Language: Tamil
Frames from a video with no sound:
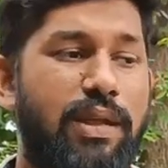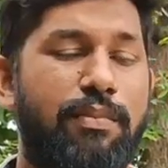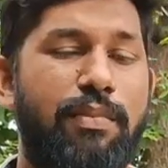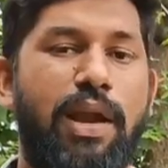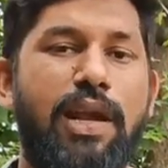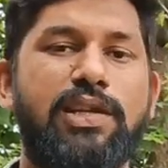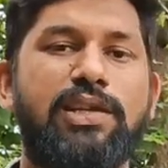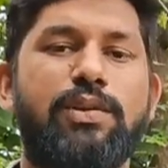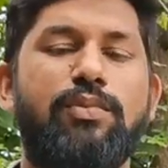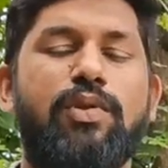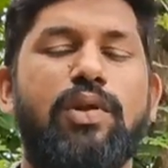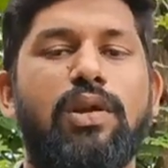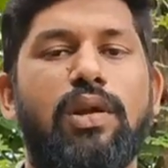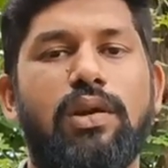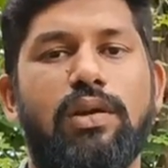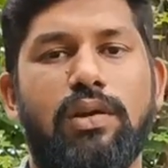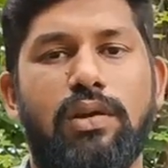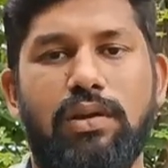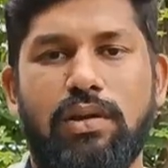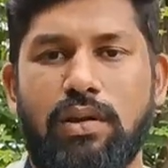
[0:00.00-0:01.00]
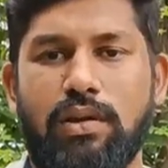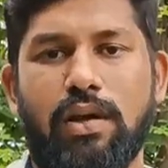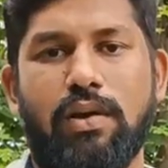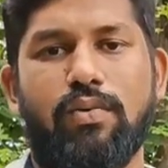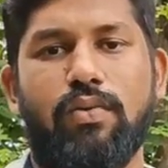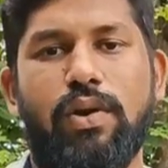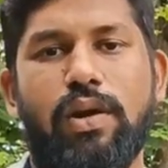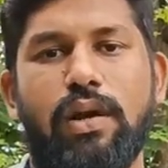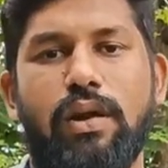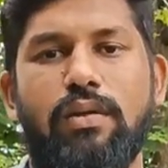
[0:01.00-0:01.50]
இது மேய்ச்சல் முறை
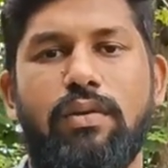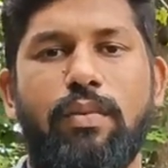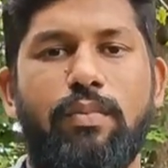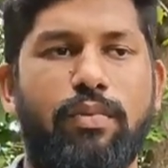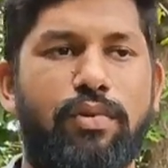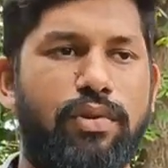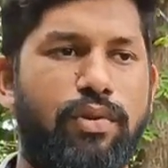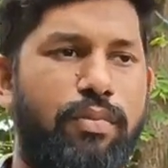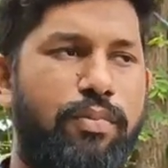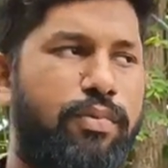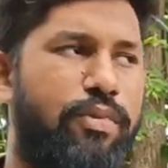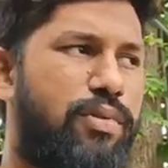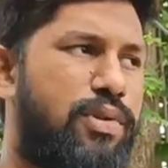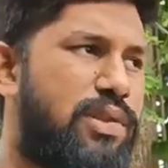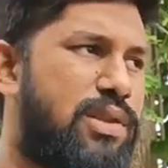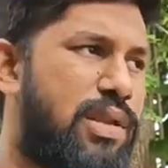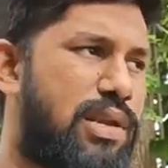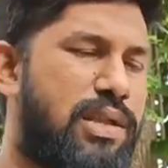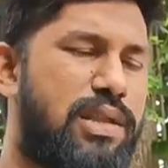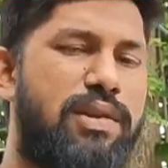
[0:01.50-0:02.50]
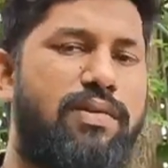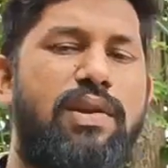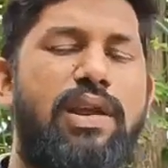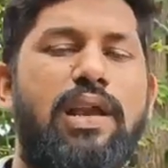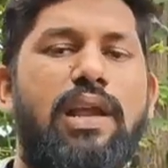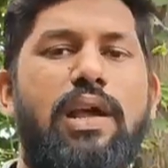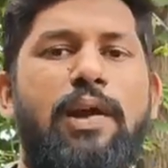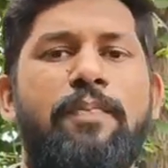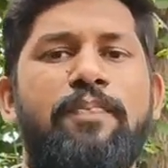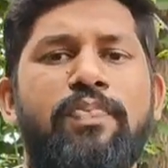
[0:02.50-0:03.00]
இருக்க கோழிகள் இப்போ வந்து இப்போ ஒரு திறந்த
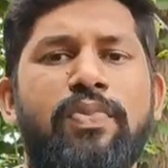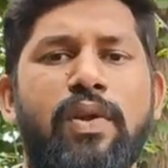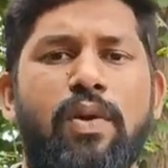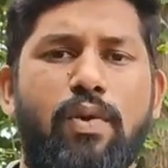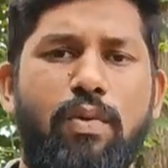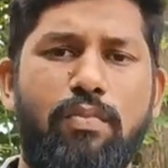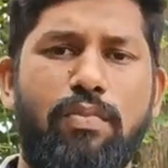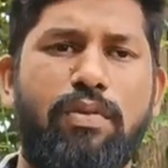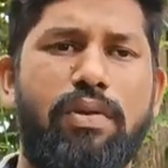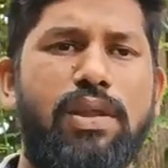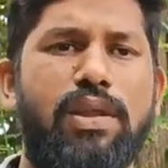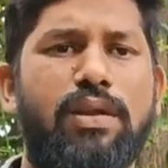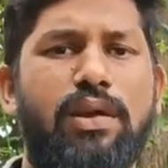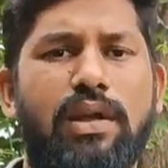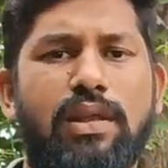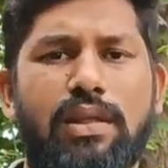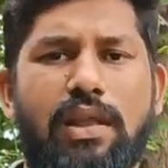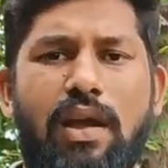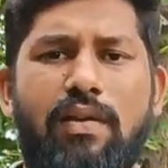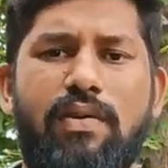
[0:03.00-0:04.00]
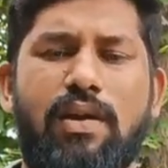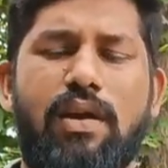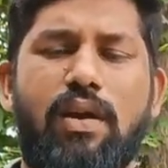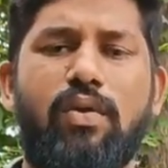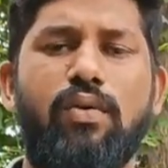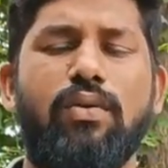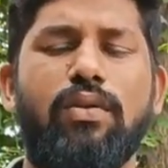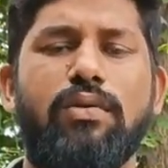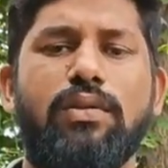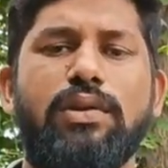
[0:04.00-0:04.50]
வெளியில் ரொம்ப வந்து தேவையான
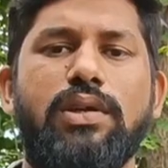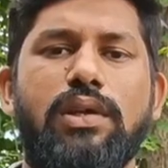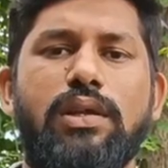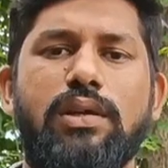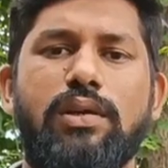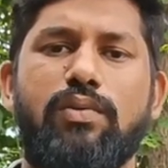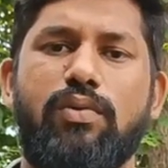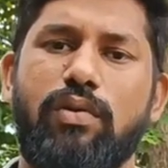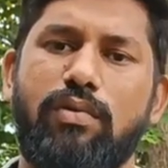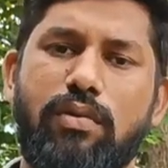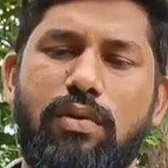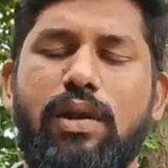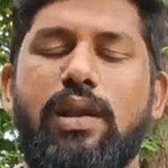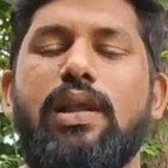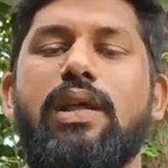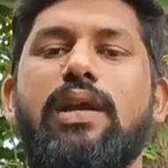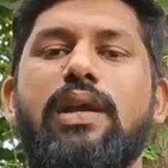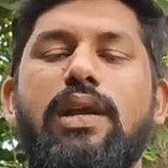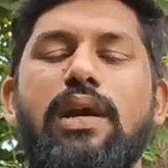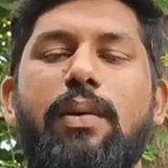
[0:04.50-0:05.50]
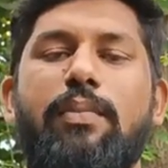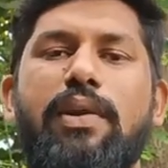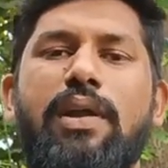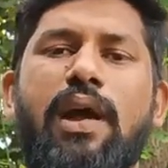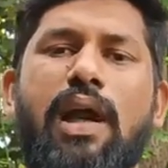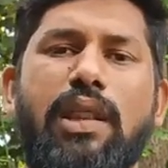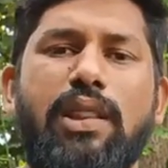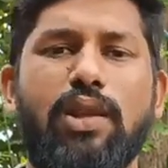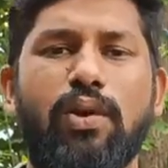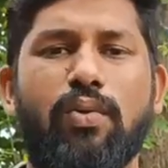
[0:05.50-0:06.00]
அளவுக்கு வந்து அதுக்கு உணவு வகைகள் இருக்குது
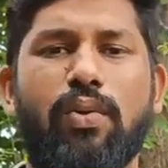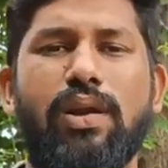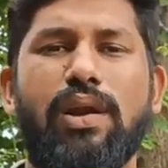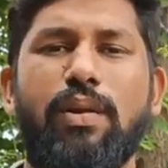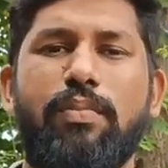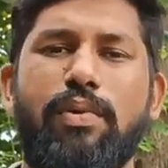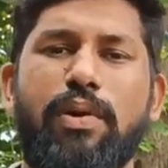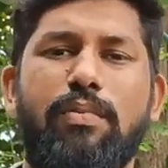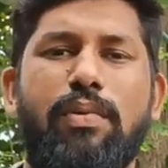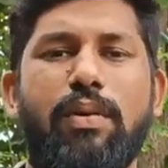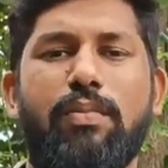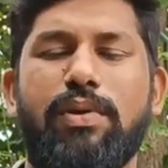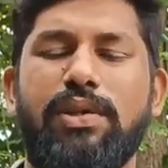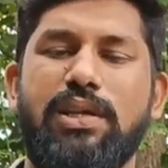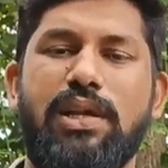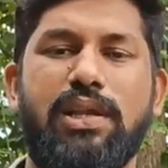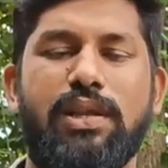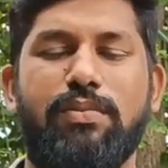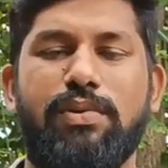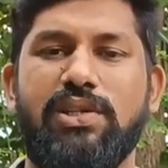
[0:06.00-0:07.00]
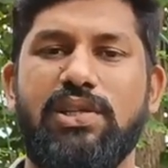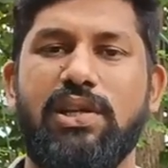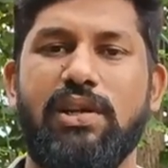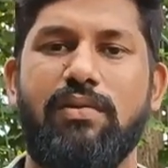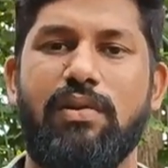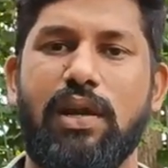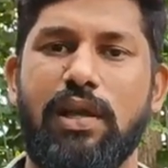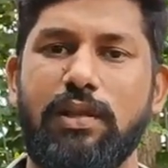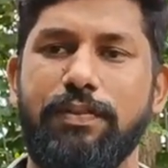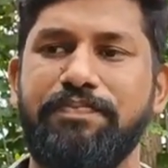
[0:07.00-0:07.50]
அப்படின்னா அந்த கோழிகள் பெரும்பாலும் பார்த்திங்கன்னா இந்த
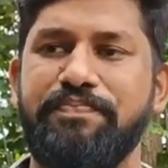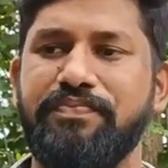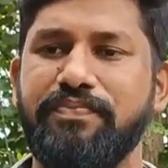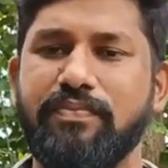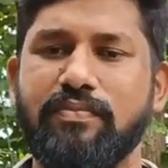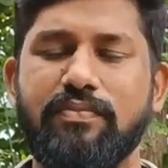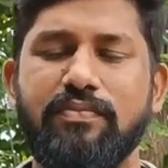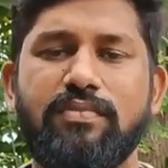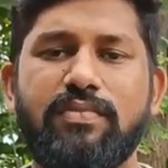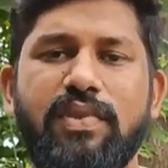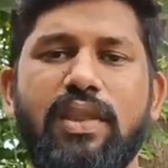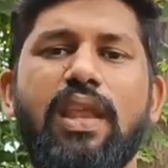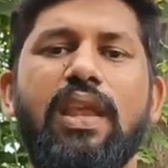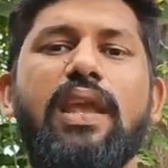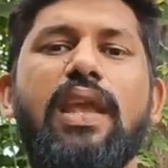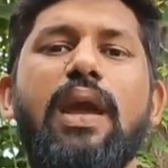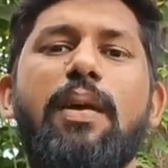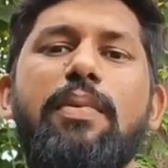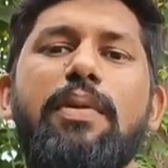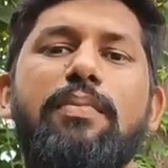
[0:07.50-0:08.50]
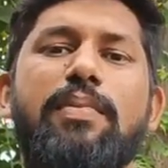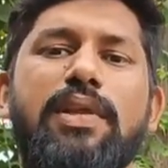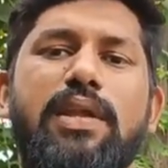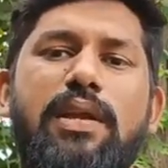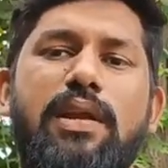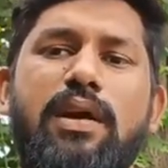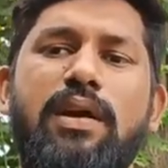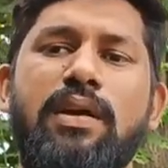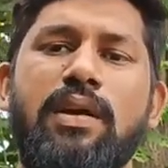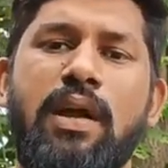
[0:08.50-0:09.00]
பிரச்சனை வராது ஏன் அப்படின்னு
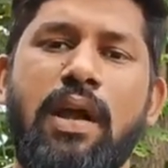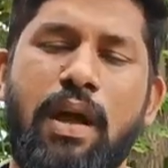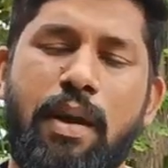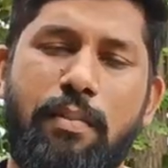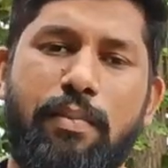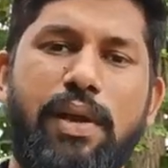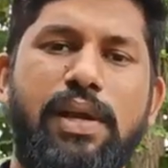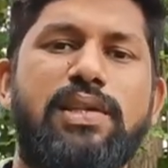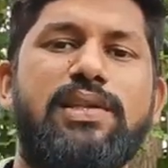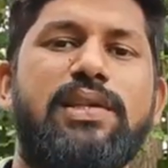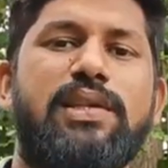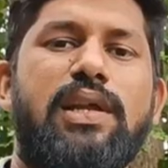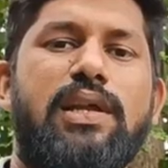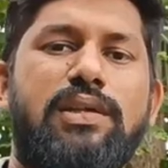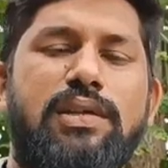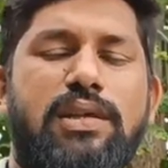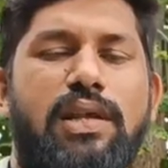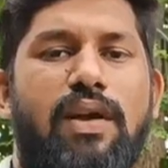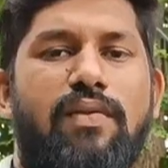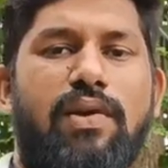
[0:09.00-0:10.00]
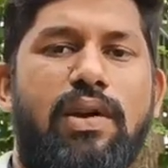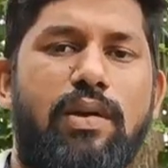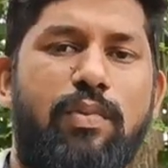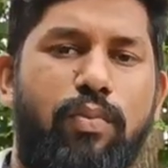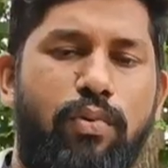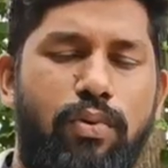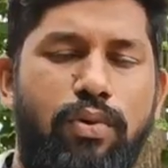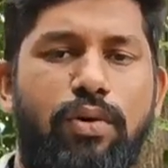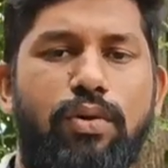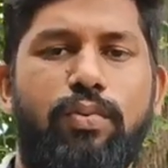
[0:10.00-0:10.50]
பார்த்தீங்கன்னா மேய்ச்சலில் அதுக்கு தேவையான
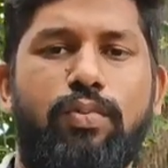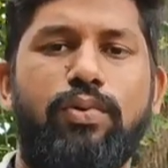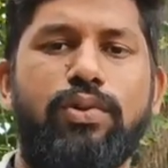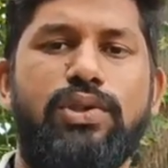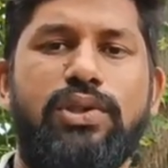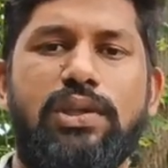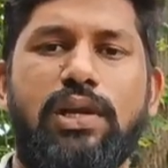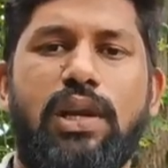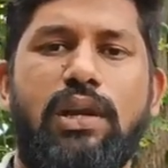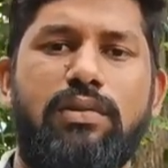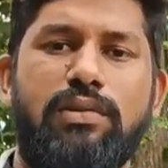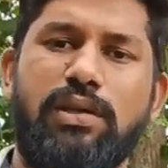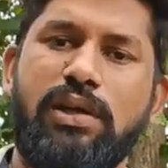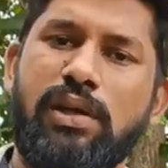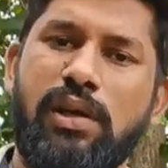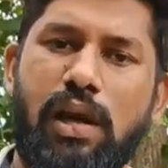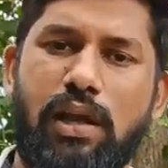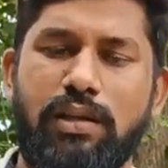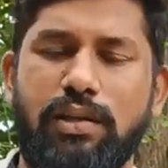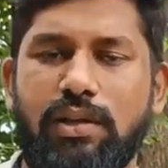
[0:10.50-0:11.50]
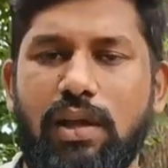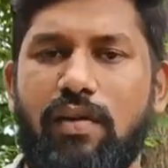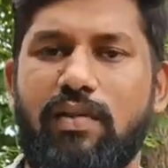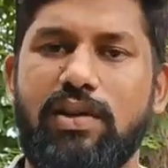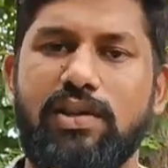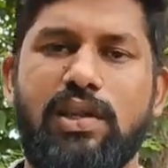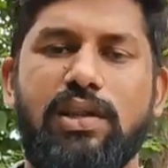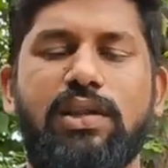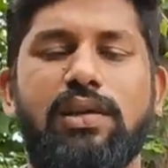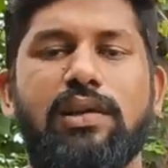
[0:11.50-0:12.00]
புழு பூச்சிகளில் வந்து அதுக்கு
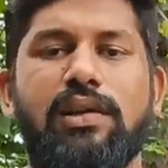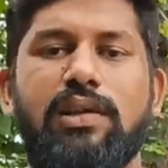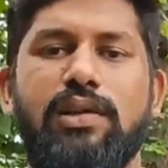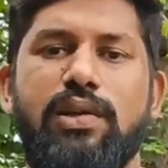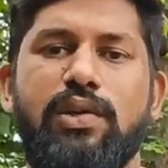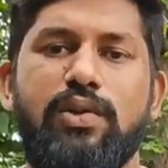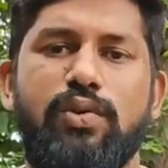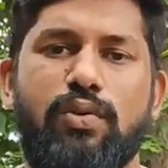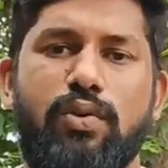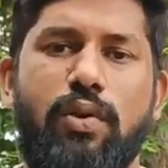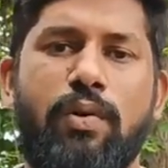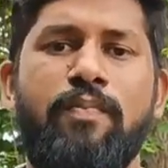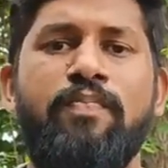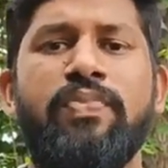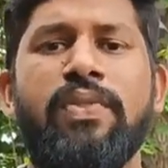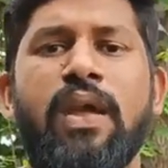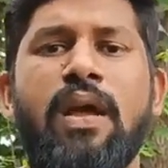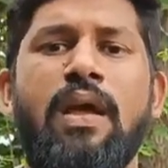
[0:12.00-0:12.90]
தேவையான சத்துக்கள் அதை எடுத்துக்கும்